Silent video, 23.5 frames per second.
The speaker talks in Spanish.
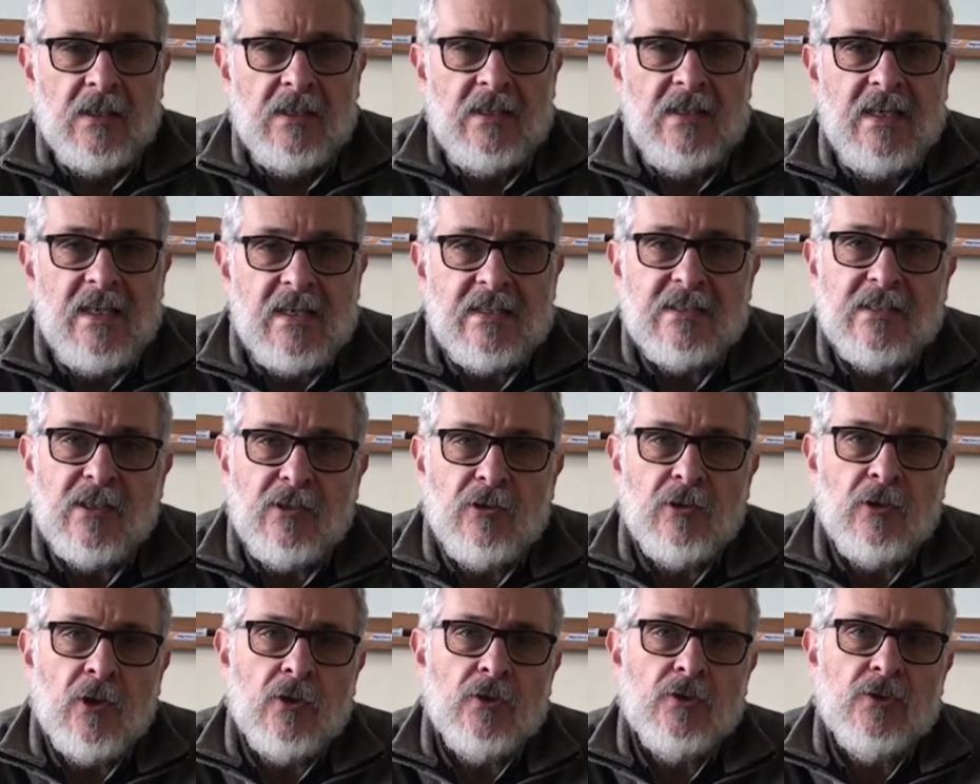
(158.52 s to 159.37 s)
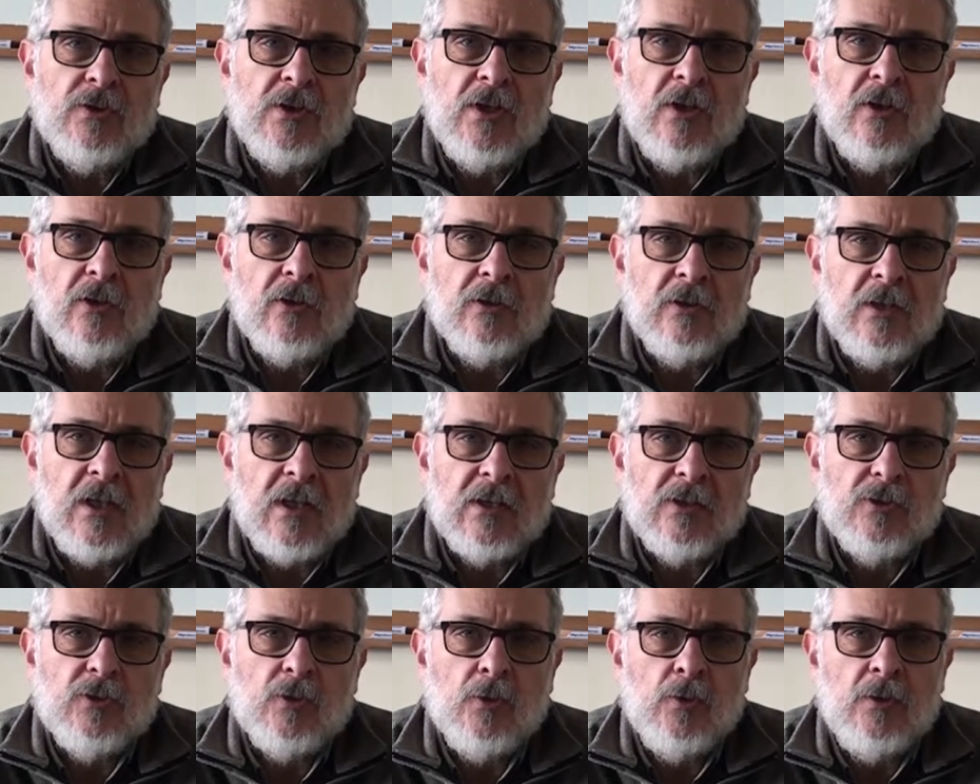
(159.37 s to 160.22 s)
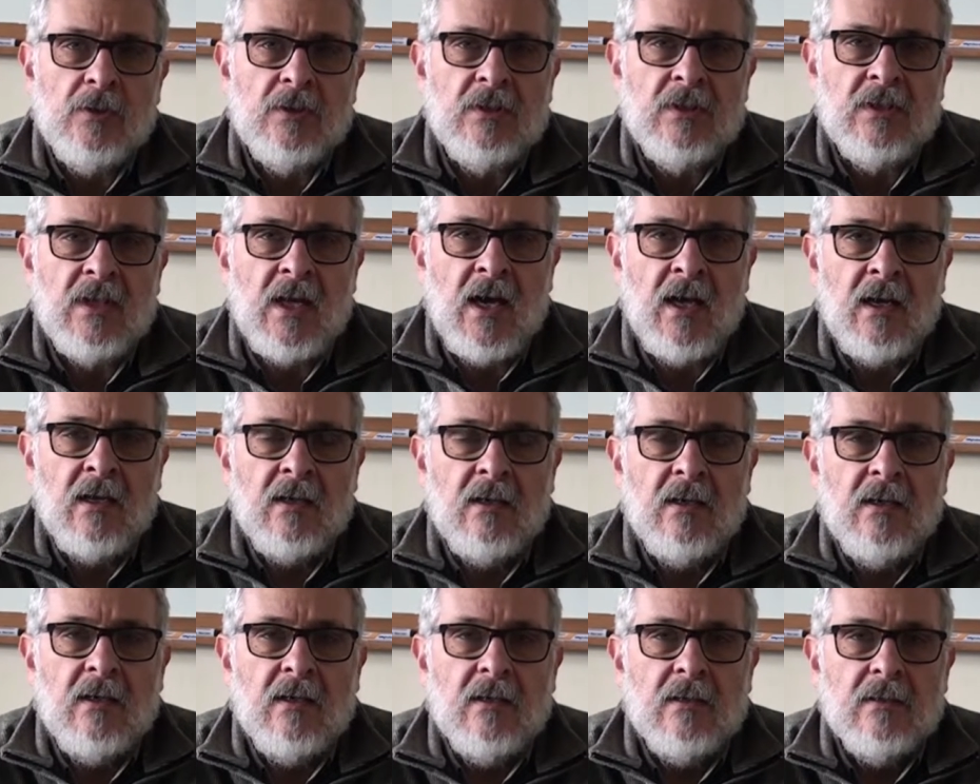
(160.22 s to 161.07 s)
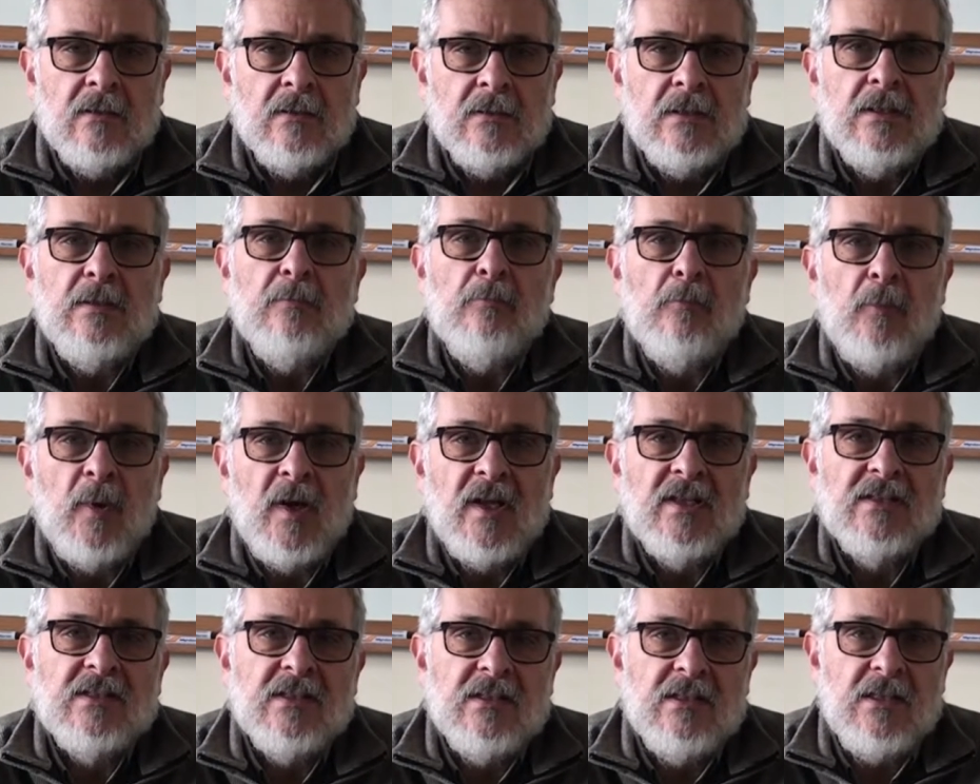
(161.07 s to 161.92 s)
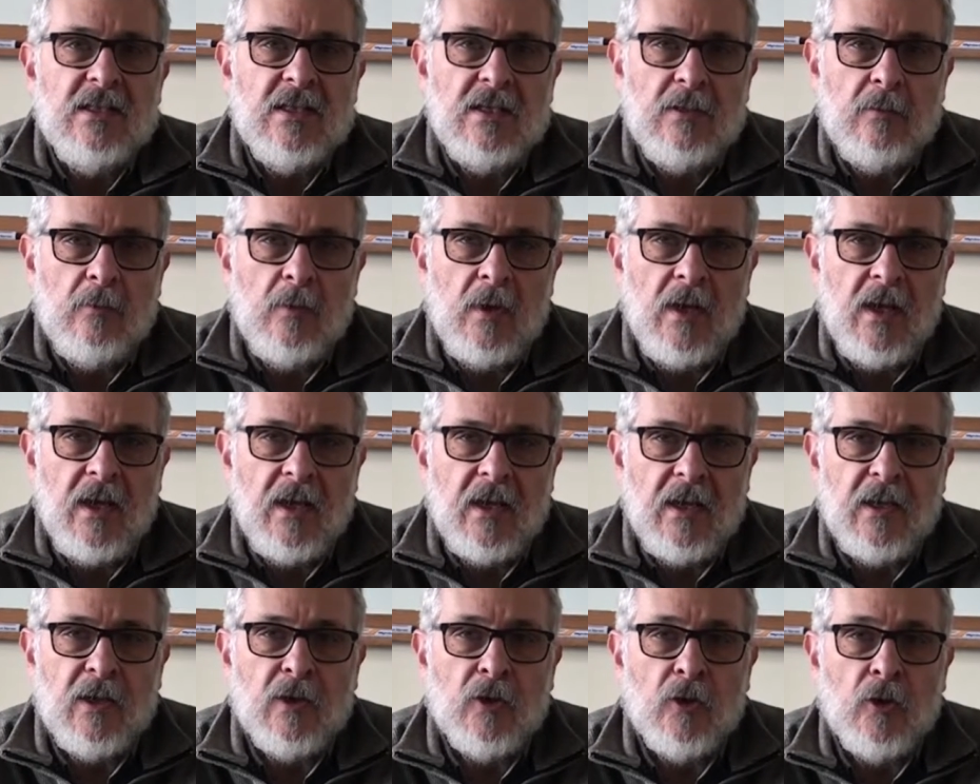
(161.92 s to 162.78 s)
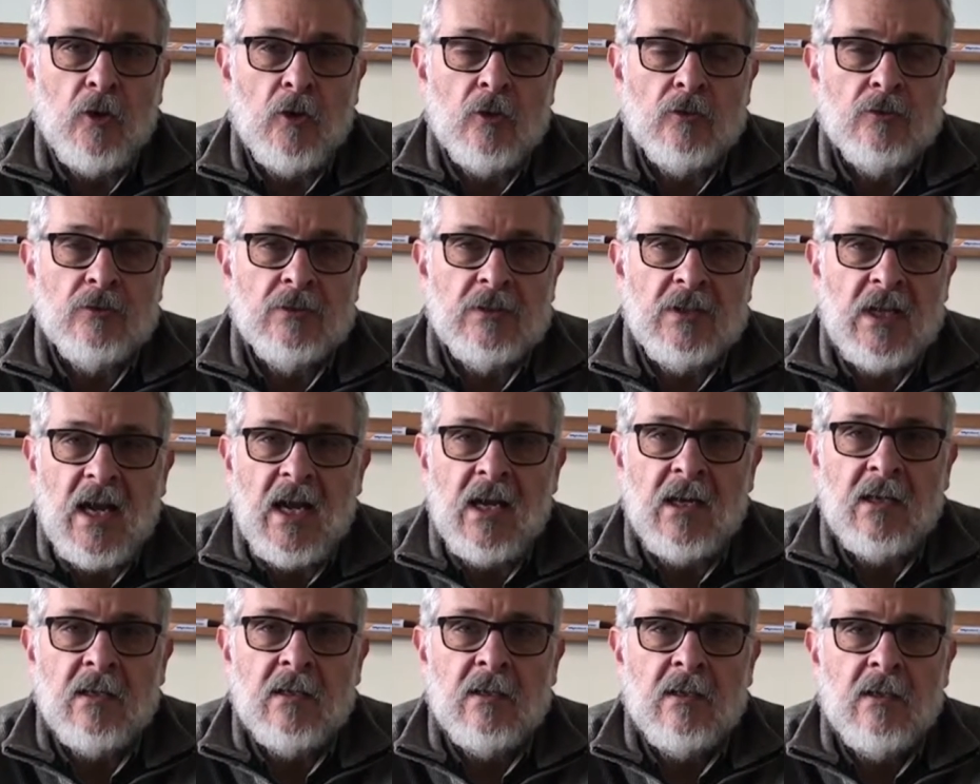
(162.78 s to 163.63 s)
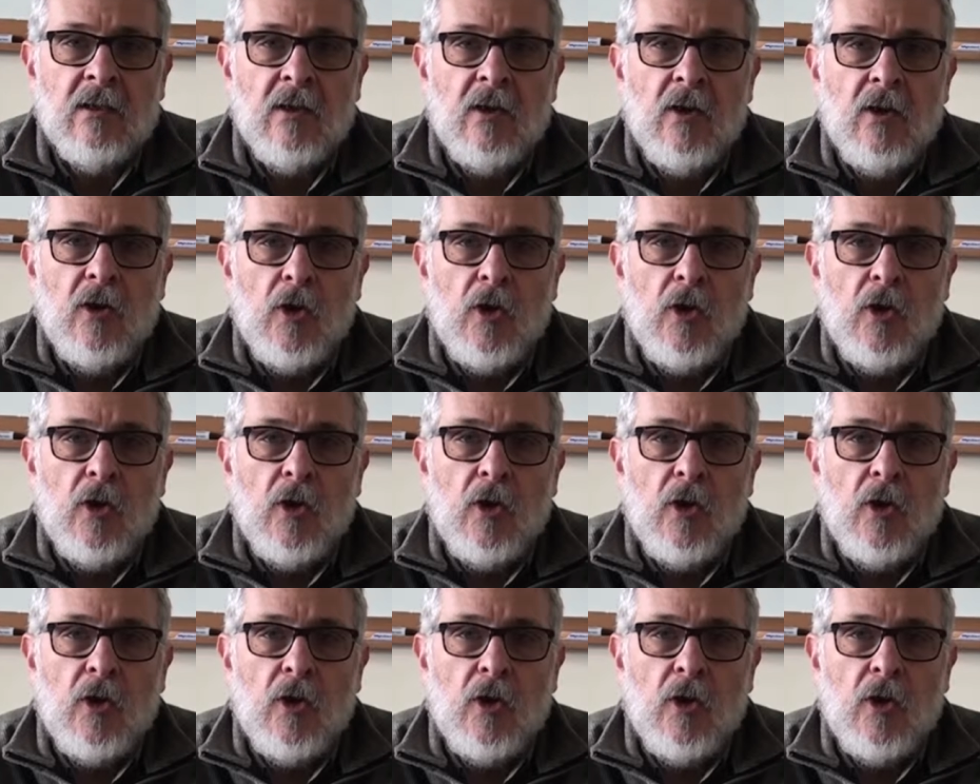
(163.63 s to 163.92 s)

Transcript: Y es entonces donde resulta imprescindible encontrar